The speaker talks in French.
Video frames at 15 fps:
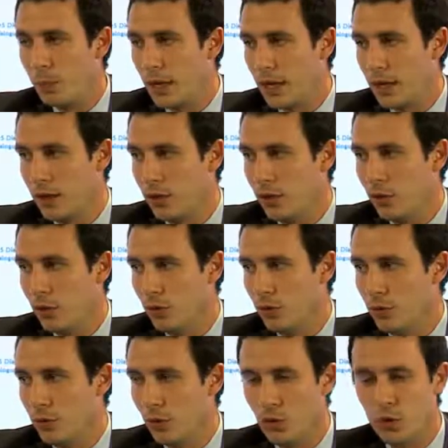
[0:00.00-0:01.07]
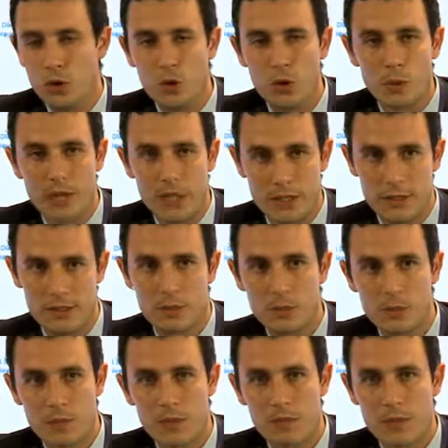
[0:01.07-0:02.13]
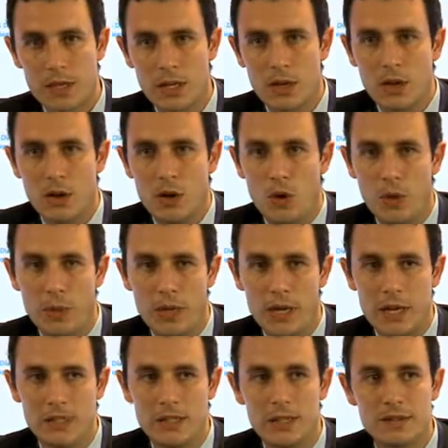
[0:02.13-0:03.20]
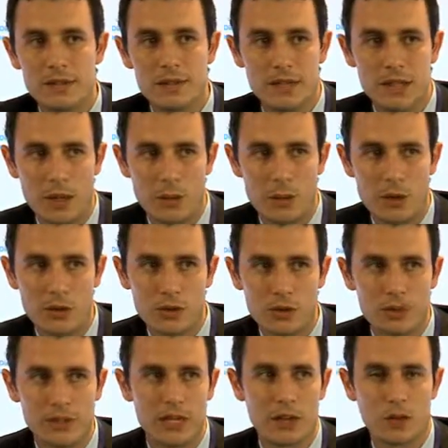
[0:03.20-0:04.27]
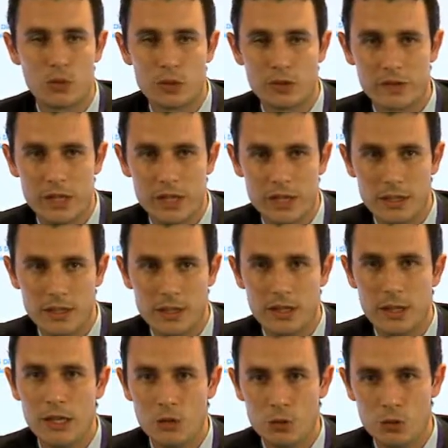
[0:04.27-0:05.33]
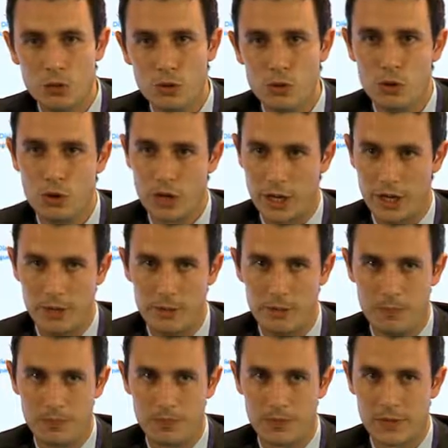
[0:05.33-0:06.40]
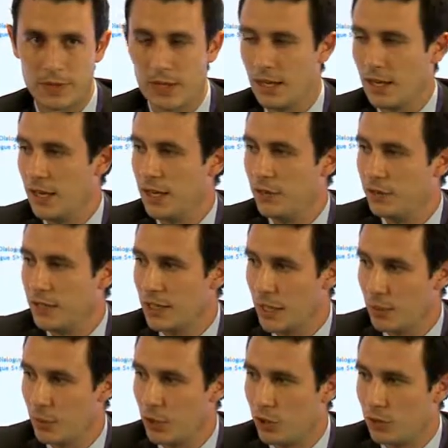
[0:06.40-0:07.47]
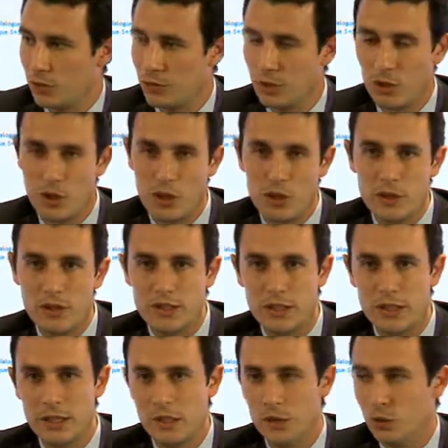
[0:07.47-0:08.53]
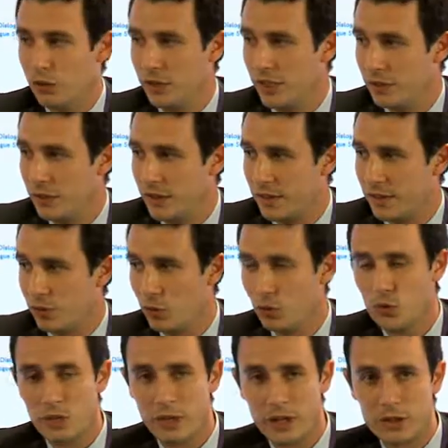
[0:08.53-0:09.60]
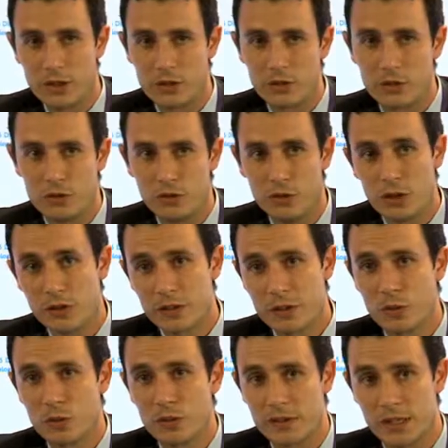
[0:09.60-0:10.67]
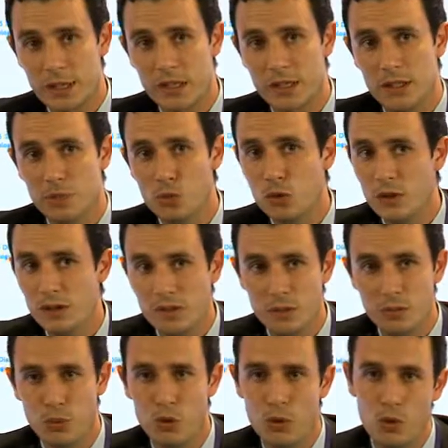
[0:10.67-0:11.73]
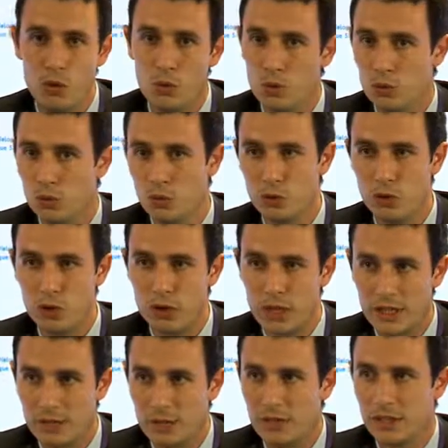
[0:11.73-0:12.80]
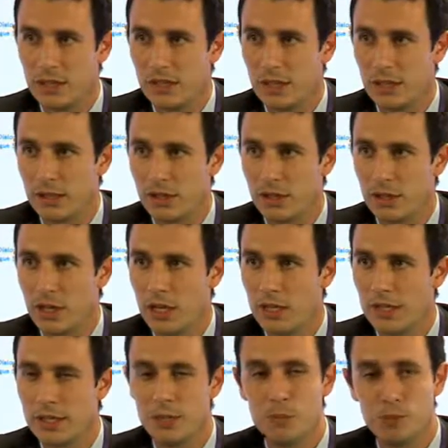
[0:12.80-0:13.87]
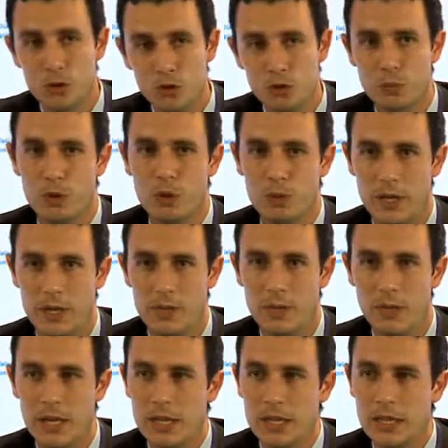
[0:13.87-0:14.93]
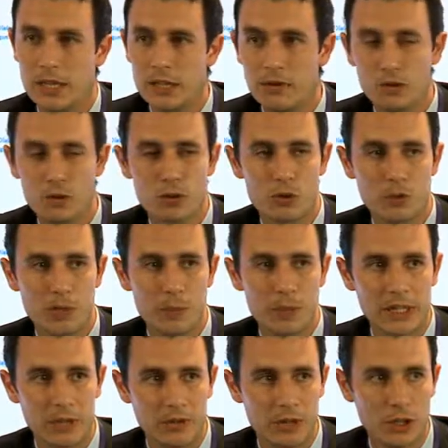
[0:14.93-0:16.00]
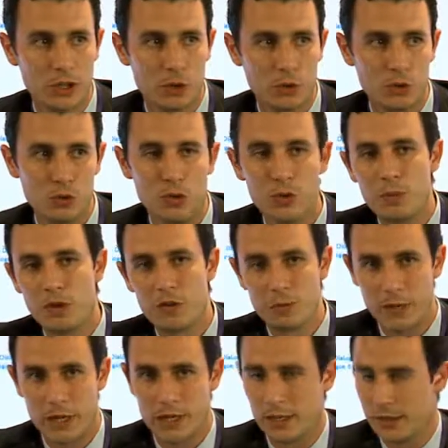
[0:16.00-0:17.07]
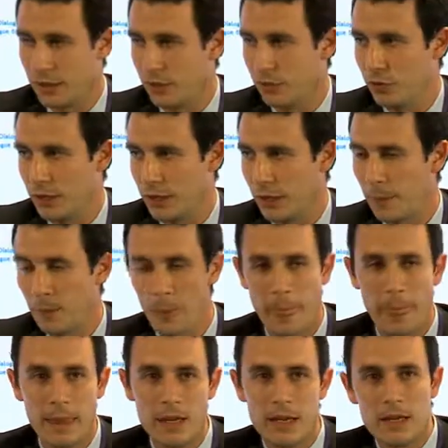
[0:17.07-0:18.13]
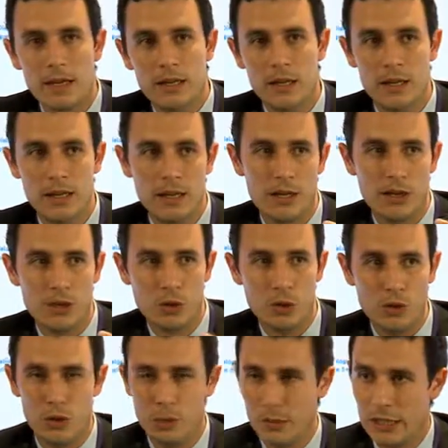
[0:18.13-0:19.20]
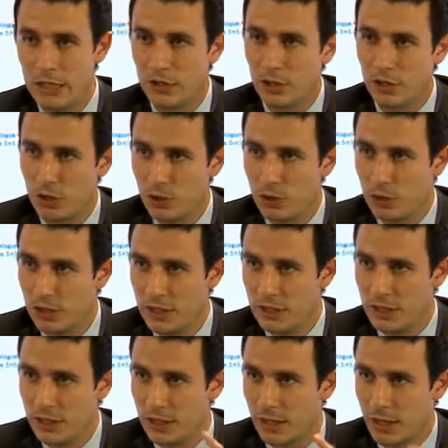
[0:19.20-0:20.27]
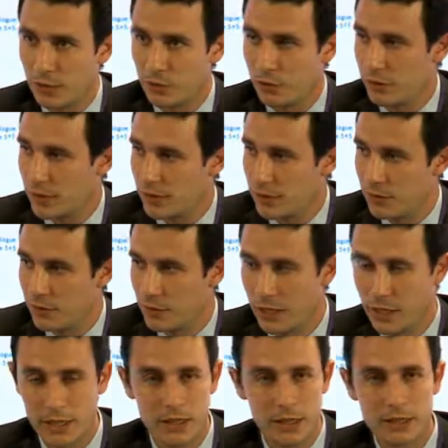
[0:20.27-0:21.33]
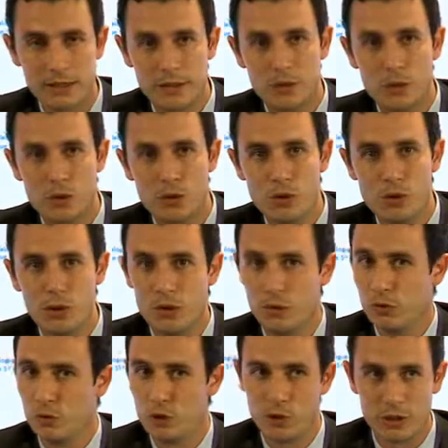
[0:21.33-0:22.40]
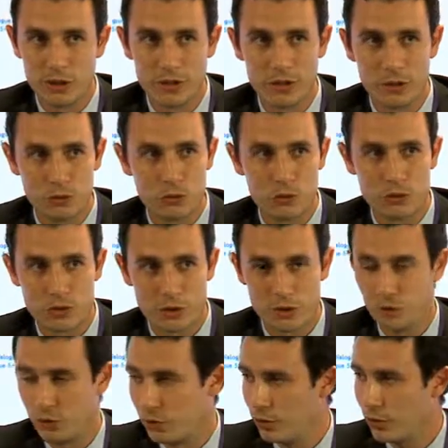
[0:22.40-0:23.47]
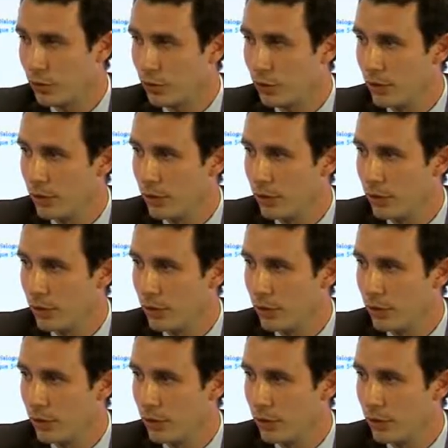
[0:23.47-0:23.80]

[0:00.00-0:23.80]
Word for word: parle urbanisme, on parle nécessairement d'un conseil élu local. Et finalement, c'est le déficit de gouvernance dans ces conseils municipaux ou de collectivités territoriales qui pose problème et qui font que des privés comme nous ne peuvent pas intervenir. le militant politique et associatif qui a écrit ces mots vous le connaissez tous, j'en suis sûr.